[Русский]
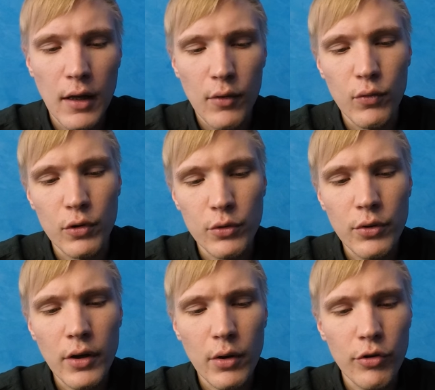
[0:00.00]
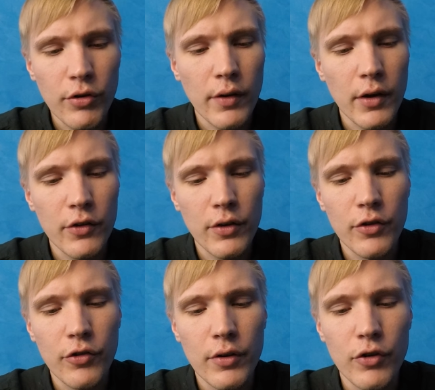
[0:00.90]
Вот. Ну и, короче говоря,
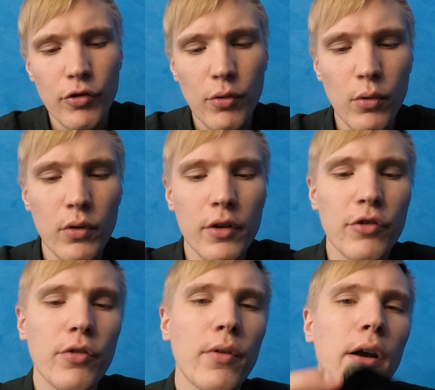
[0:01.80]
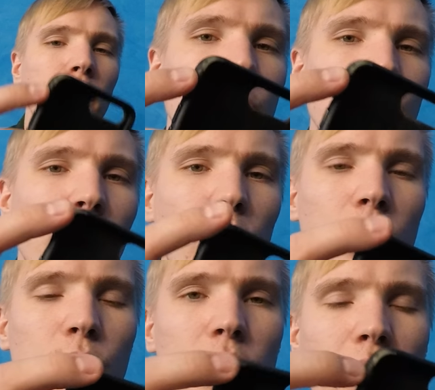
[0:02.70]
чехол отживает. Во-первых,
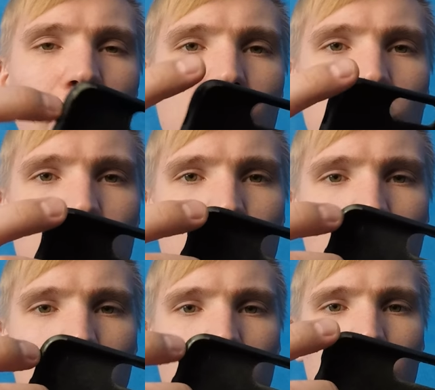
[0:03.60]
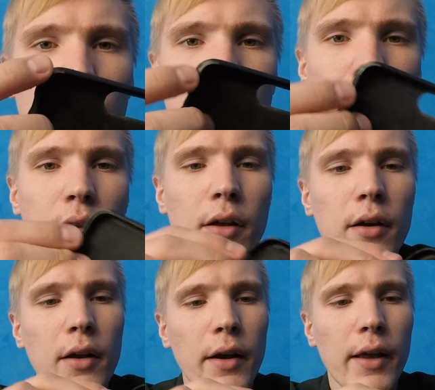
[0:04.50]
он вот так вот вышаркивается на
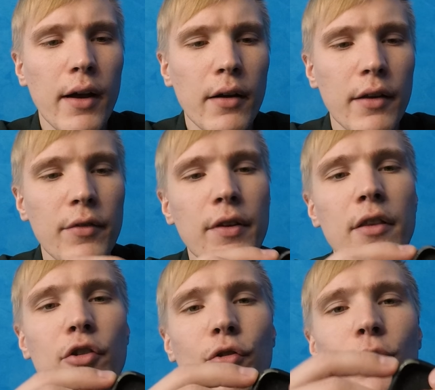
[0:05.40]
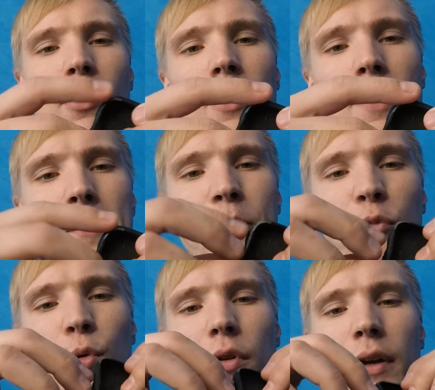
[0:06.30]
краях, и видно, что
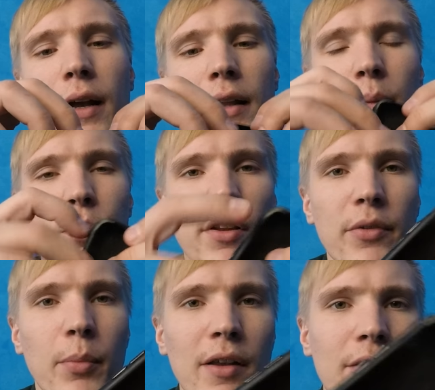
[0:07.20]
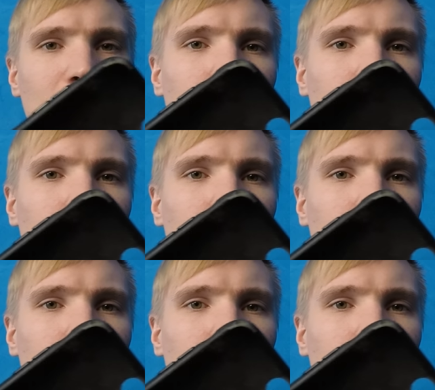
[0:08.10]
тут какая-то пластмасска